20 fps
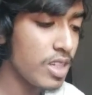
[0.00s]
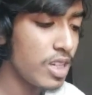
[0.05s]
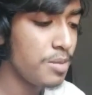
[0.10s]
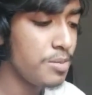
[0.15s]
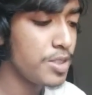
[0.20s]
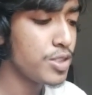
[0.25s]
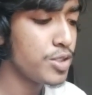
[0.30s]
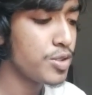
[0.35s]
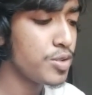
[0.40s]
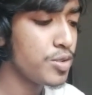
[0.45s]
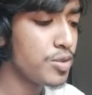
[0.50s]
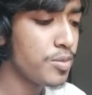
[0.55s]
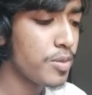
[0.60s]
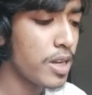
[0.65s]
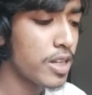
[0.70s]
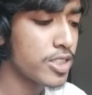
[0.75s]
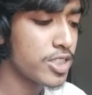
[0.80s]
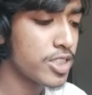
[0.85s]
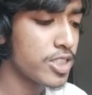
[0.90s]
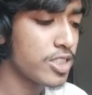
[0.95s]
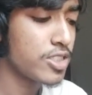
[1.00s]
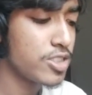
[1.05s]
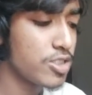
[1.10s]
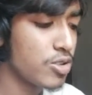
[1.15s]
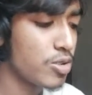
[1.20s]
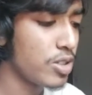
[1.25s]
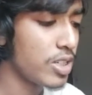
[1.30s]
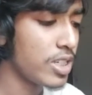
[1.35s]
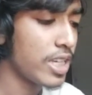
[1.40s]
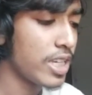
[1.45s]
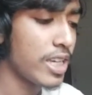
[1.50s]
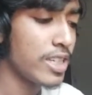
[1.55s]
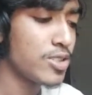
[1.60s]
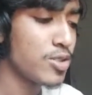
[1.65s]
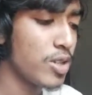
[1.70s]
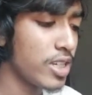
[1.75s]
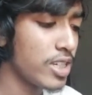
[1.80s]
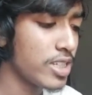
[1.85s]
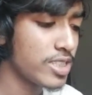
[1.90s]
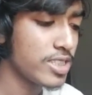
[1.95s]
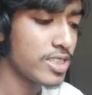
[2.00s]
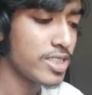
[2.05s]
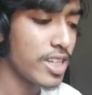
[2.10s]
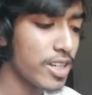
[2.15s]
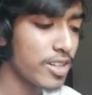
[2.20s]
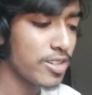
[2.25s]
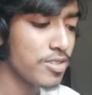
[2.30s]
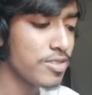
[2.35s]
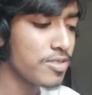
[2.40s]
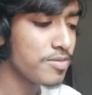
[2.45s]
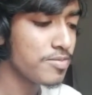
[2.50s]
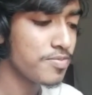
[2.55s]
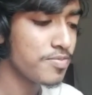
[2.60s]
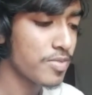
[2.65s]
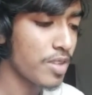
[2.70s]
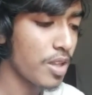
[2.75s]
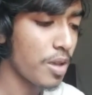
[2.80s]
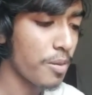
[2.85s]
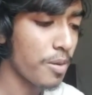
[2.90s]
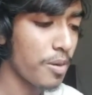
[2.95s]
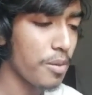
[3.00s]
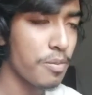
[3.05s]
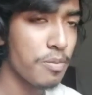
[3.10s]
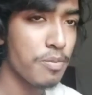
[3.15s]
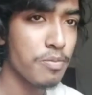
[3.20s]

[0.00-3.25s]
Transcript: আমি শুধু মাংসের ঝোল নিয়েই চলে এসেছি এখন আমি